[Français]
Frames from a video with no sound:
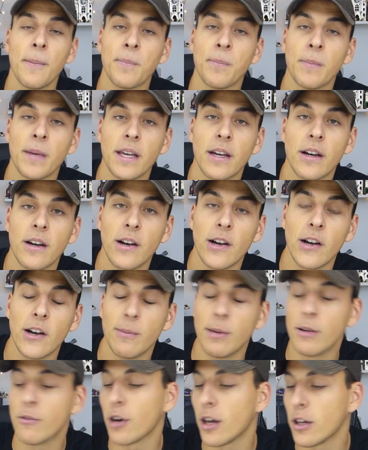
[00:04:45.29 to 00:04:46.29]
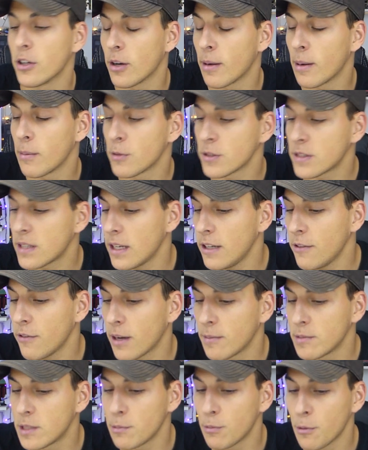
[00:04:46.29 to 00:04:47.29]
Euh, mais, voilà, normalement ça livre
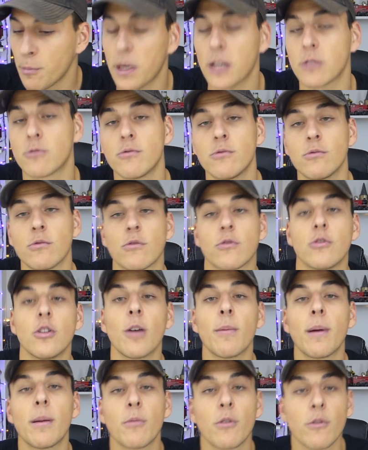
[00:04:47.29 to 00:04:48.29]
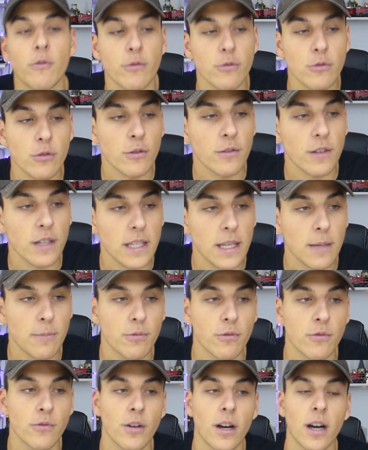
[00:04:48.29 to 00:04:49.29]
un petit peu partout, donc normalement vous devriez
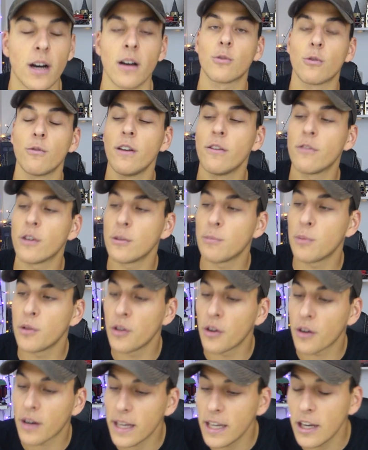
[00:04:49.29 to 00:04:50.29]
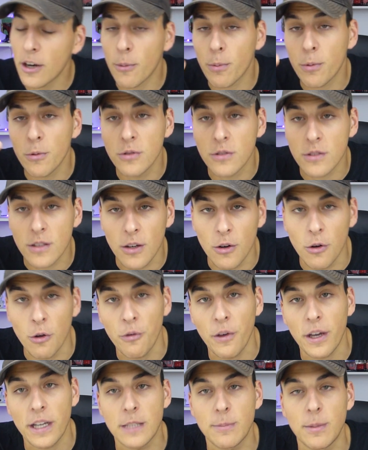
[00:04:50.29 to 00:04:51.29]
pouvoir trouver votre bonheur et en plus le
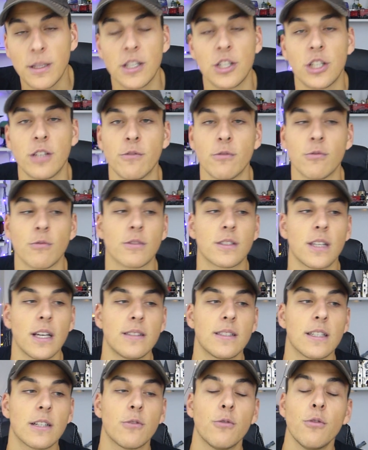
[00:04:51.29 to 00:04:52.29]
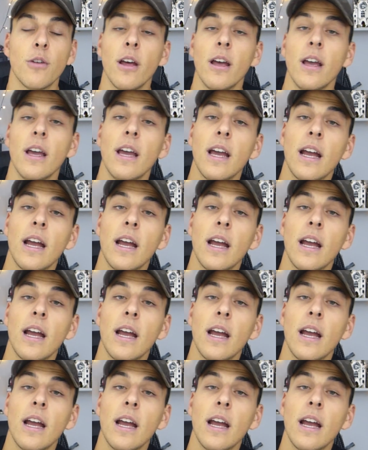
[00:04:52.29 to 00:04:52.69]
faire expédier chez vous. Donc ça c'est cool.